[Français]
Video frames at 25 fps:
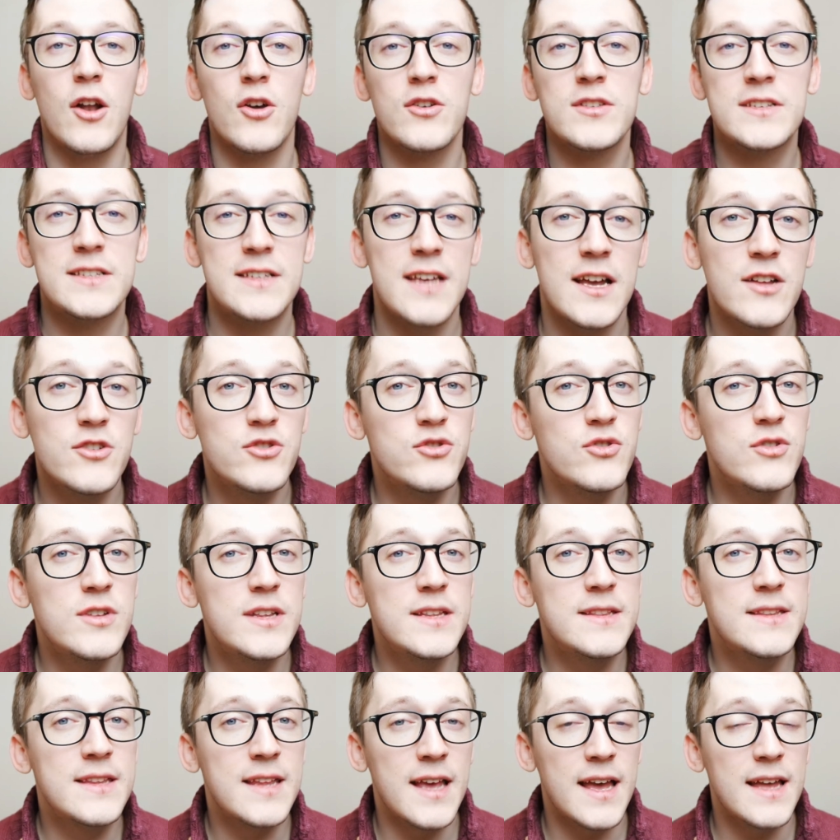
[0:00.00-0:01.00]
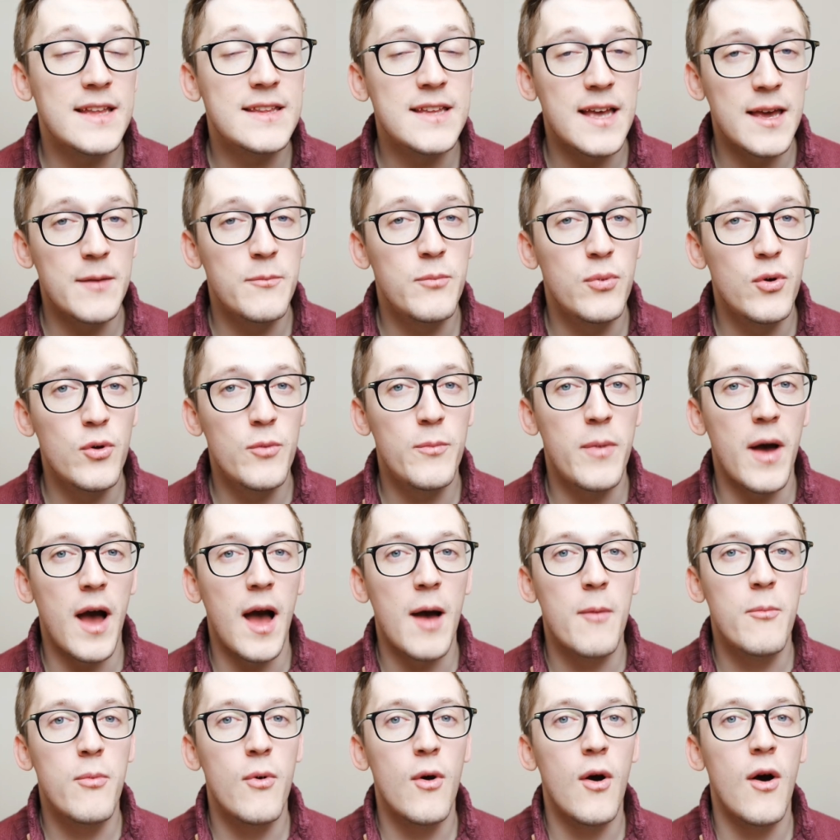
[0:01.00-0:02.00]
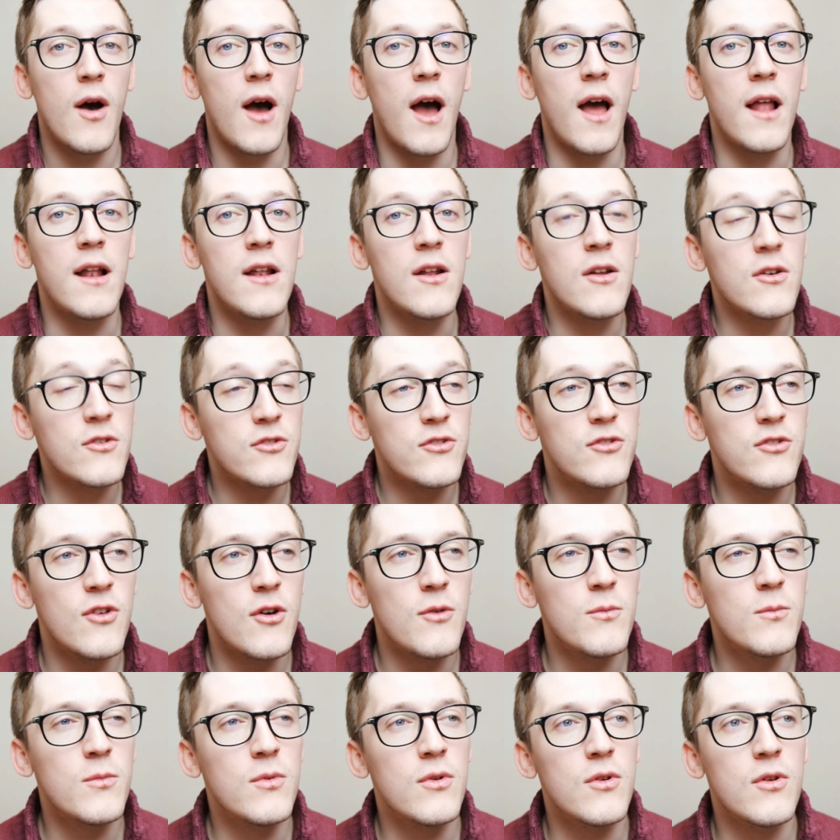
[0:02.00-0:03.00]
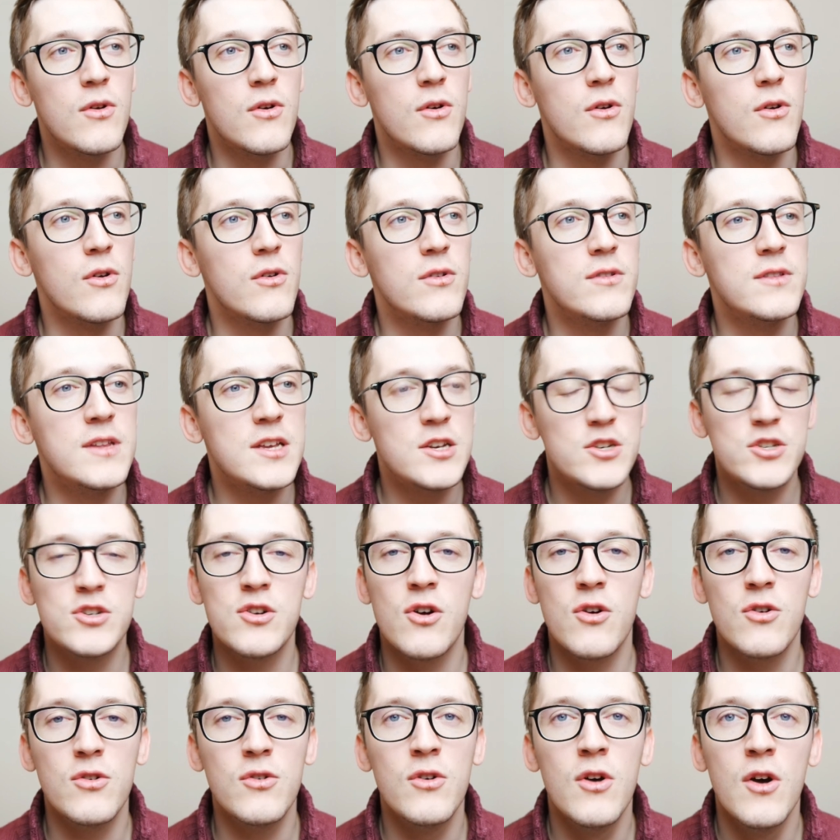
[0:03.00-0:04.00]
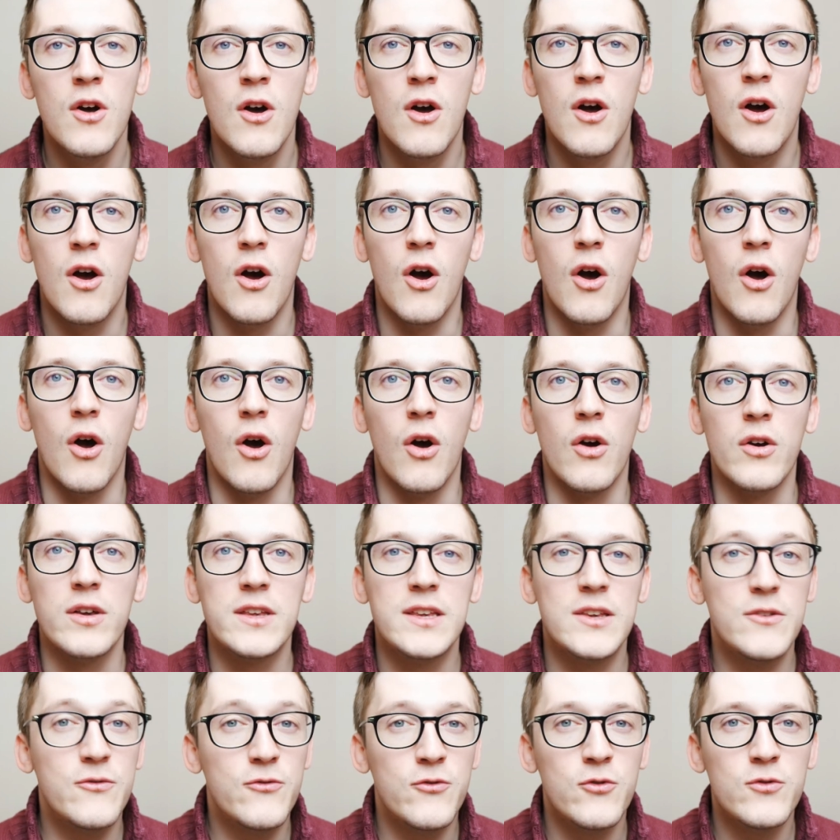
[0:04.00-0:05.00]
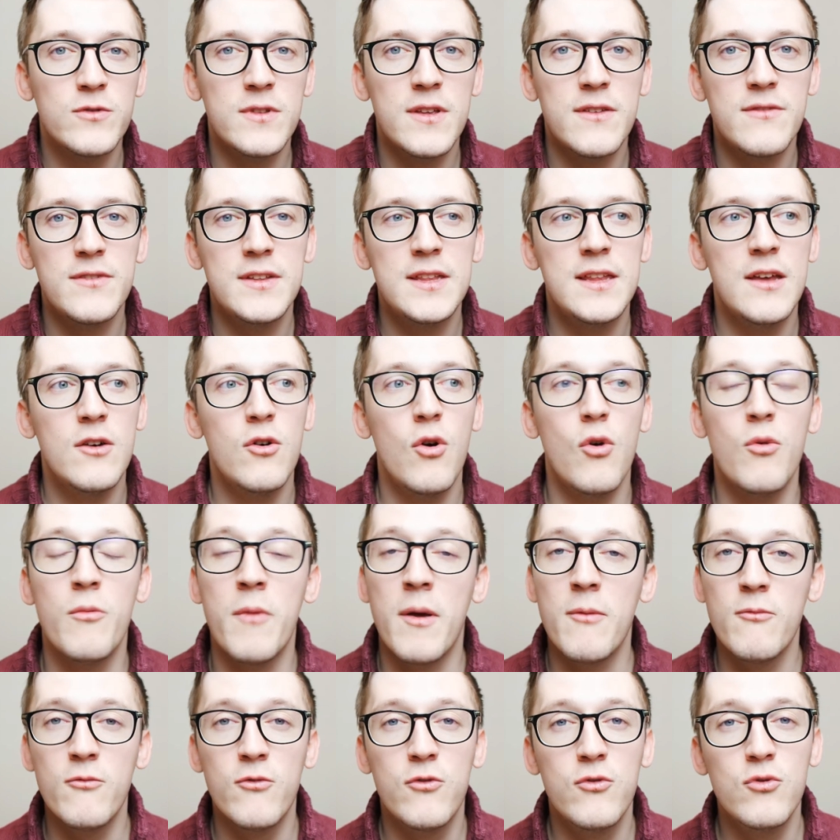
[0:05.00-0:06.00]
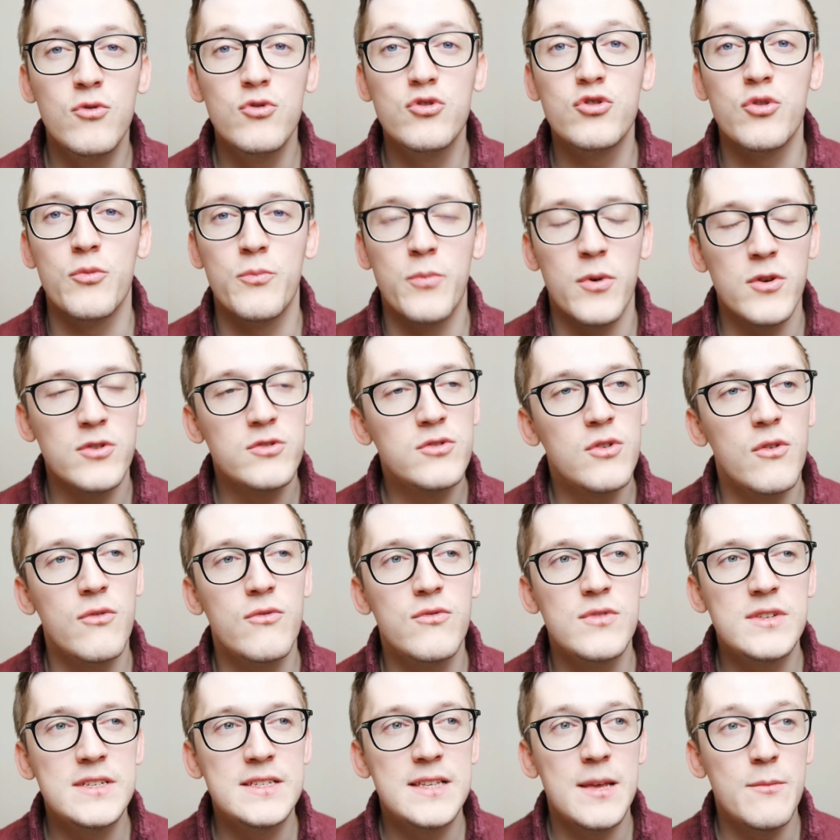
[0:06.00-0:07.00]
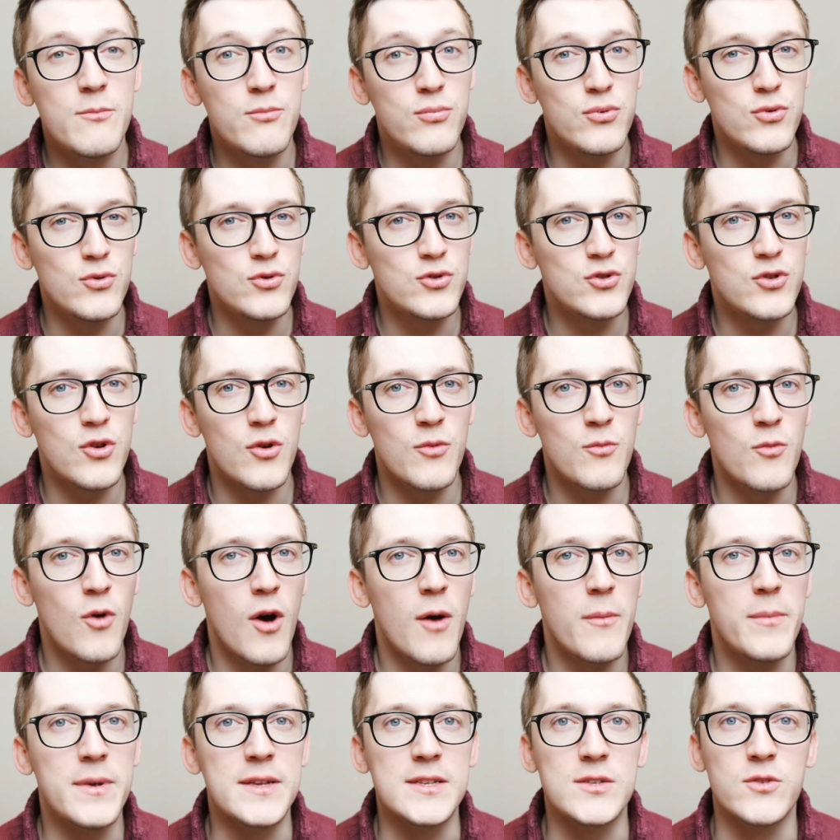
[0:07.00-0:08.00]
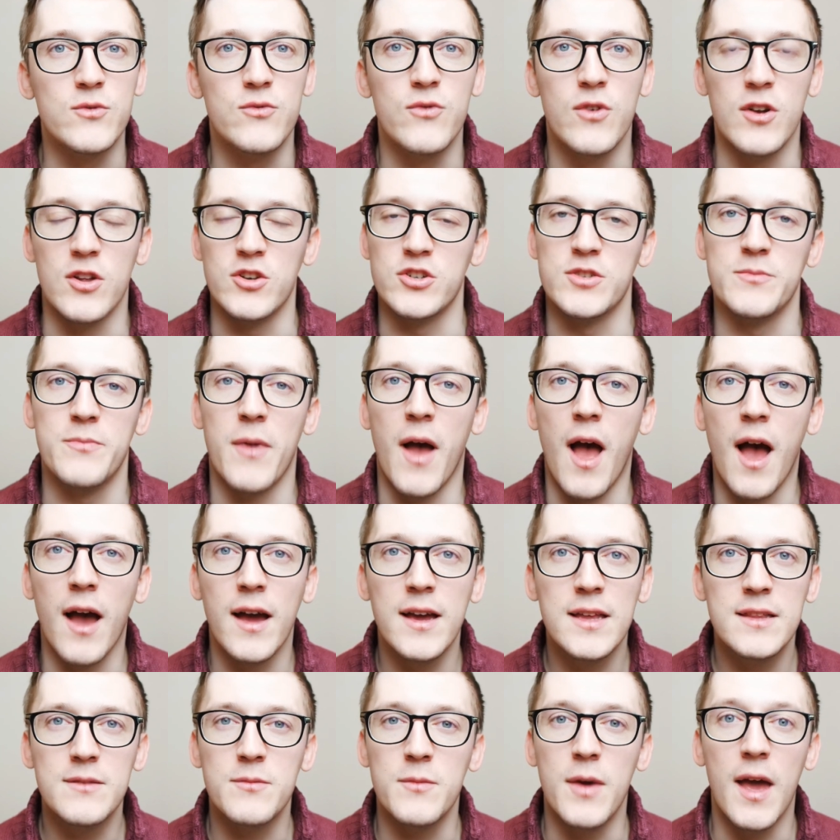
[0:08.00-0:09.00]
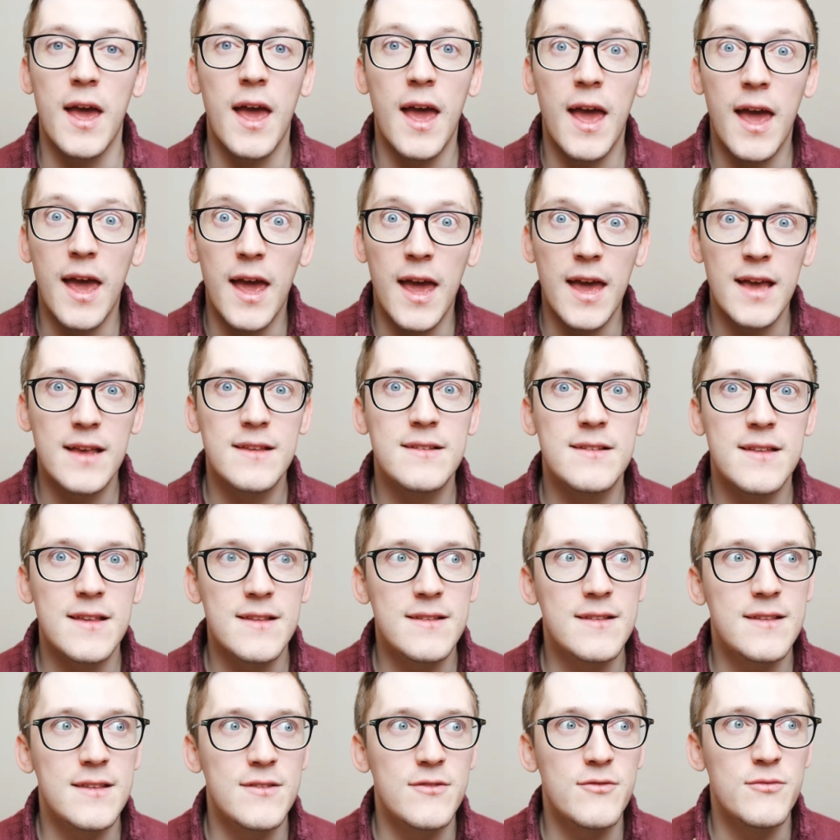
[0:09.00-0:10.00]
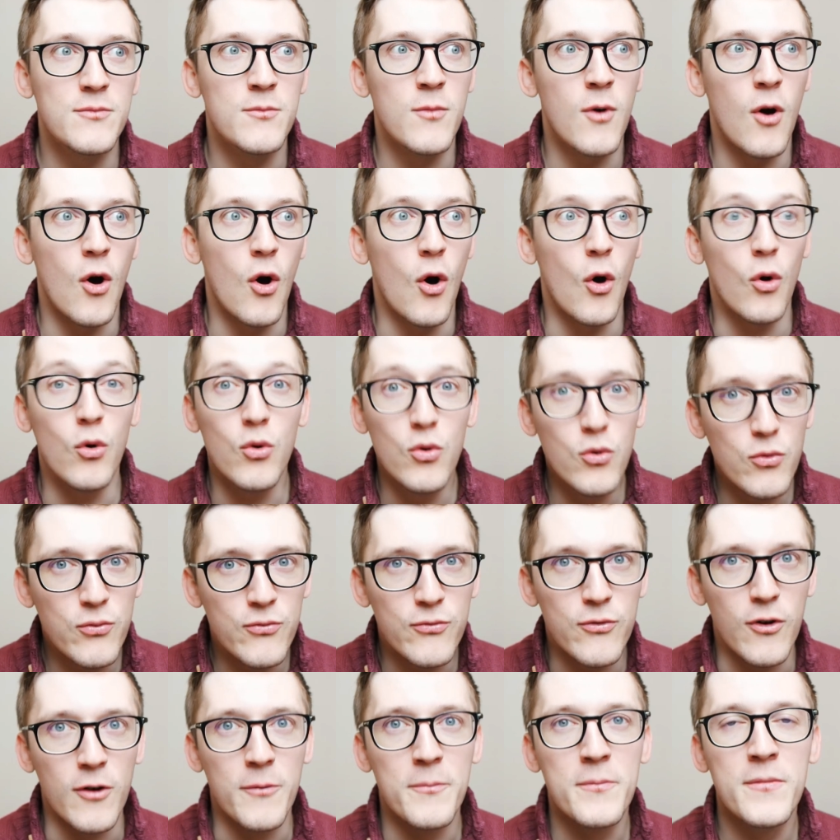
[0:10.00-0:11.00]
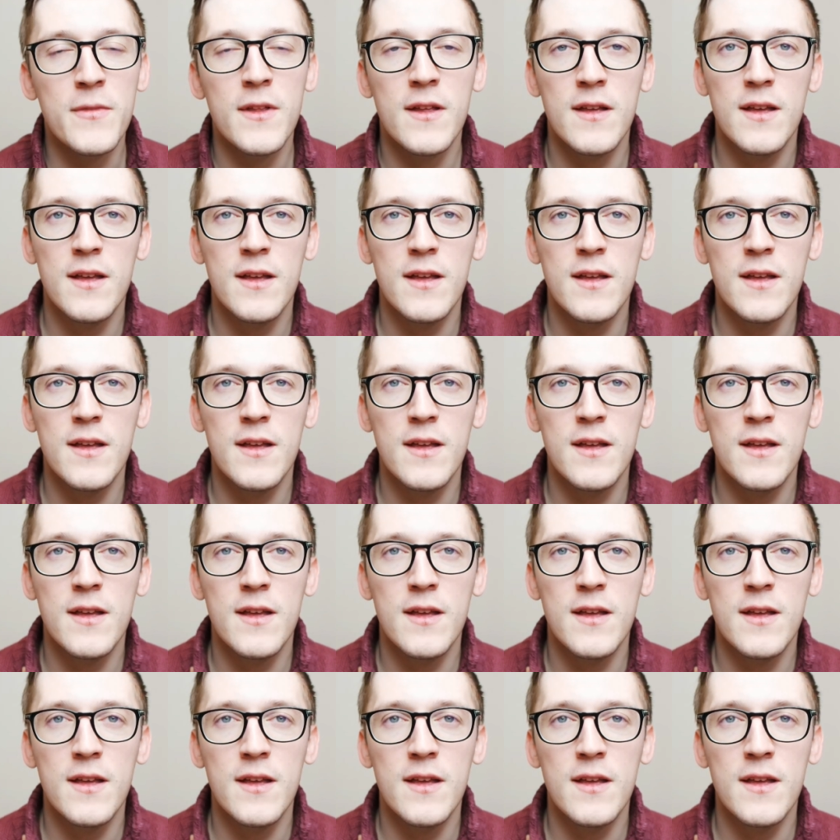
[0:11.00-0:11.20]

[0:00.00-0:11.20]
Alors certes, je lis très très peu par rapport à l'ensemble euh, des gens euh, qui font des vidéos, même vous, je pense que vous lisez plus que moi parce que voilà, j'ai pas un rythme excessivement ouf.